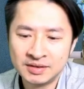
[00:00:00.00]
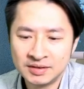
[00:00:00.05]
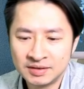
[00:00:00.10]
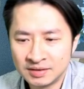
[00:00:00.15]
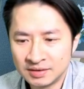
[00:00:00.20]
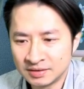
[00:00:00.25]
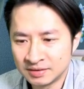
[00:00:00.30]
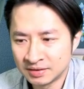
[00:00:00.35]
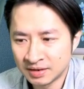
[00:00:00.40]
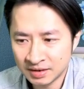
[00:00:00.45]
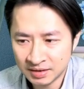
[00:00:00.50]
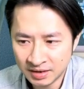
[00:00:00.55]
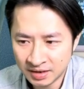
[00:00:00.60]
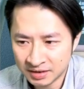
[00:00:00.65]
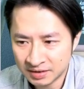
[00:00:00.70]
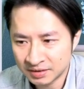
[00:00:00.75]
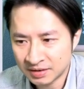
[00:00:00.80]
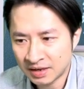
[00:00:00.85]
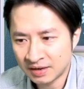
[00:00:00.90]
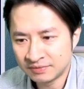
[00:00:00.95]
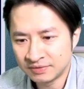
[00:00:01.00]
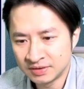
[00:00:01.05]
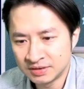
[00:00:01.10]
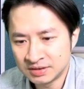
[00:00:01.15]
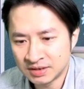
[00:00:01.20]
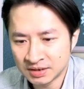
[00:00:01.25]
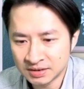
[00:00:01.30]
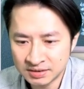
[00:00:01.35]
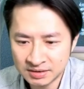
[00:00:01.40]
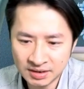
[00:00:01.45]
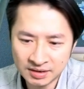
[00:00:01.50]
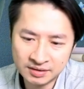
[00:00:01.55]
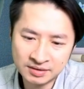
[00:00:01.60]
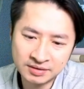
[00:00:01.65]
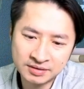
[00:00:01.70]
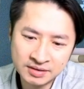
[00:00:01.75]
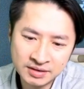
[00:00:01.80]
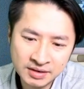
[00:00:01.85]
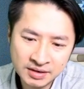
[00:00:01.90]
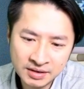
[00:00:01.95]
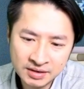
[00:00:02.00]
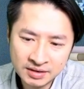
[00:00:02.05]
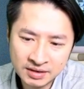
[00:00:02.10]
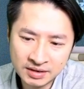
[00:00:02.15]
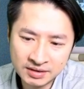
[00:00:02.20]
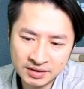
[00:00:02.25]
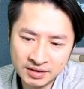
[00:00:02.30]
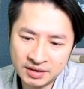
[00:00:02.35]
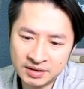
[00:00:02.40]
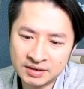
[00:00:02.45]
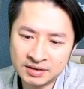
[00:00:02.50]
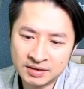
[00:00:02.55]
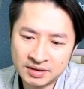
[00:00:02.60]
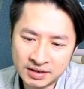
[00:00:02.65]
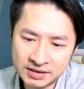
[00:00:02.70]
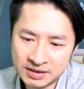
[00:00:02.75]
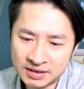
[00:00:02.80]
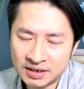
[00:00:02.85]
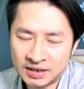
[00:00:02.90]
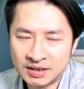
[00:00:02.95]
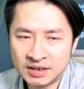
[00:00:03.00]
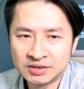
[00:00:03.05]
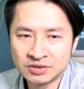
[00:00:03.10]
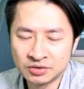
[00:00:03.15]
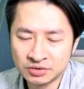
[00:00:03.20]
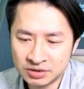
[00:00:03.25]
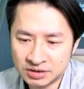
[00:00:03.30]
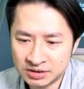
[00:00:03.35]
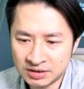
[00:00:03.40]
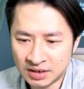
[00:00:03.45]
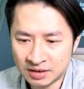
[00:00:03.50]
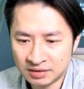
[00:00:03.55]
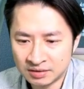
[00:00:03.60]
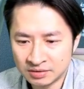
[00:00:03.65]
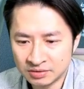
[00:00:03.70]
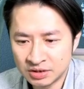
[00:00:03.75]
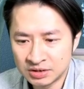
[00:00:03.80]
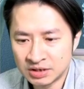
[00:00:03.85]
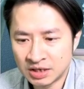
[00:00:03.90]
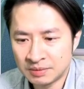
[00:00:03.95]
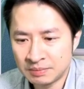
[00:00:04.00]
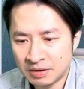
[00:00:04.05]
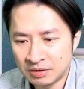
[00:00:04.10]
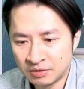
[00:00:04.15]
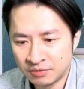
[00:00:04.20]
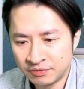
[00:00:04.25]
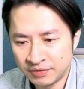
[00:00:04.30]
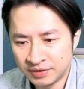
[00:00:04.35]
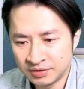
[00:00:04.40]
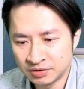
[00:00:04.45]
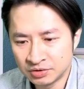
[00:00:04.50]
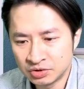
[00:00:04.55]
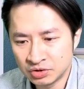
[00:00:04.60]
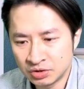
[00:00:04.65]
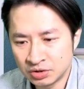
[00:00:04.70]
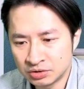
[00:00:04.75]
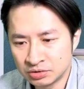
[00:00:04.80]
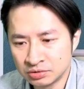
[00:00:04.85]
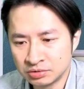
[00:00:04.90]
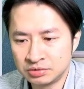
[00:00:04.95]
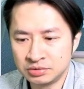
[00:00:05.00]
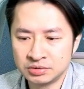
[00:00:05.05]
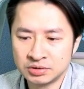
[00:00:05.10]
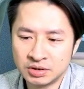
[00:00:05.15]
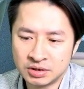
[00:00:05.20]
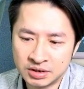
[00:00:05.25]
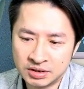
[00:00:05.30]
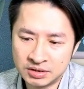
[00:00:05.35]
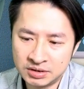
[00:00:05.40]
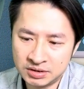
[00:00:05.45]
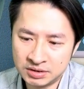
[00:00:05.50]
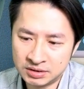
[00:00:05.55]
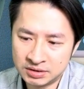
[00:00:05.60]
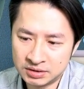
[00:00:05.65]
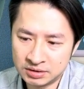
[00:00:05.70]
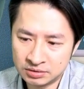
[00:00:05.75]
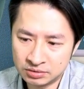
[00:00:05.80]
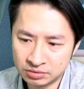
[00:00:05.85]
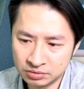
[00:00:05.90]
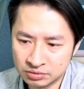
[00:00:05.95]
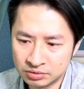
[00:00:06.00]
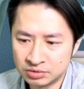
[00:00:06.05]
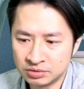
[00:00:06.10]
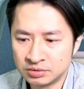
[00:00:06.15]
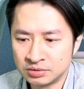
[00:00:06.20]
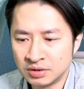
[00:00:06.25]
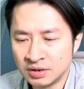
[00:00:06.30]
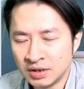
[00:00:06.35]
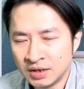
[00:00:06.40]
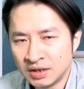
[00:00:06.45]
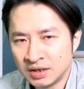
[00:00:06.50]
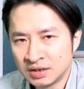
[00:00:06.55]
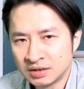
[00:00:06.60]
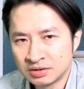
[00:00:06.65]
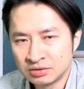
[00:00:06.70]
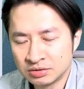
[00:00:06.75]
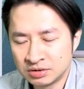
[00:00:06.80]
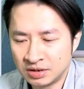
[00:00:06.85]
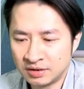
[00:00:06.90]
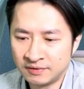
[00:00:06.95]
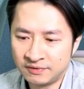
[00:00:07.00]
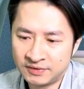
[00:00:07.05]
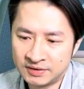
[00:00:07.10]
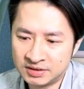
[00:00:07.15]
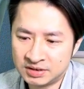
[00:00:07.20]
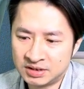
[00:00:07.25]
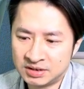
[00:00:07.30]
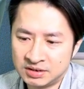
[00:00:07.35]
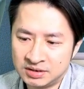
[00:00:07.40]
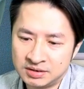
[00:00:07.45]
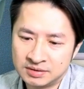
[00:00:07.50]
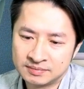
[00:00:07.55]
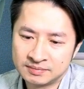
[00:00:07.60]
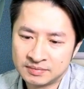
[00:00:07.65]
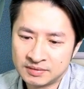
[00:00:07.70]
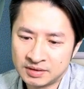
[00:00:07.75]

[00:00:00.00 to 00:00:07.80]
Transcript: 哦，那等下跟大家分享一下吼。那第二个还是看一下总金呐，哦，因为上礼拜五非农就业数据哦跟薪资数据出现了分歧。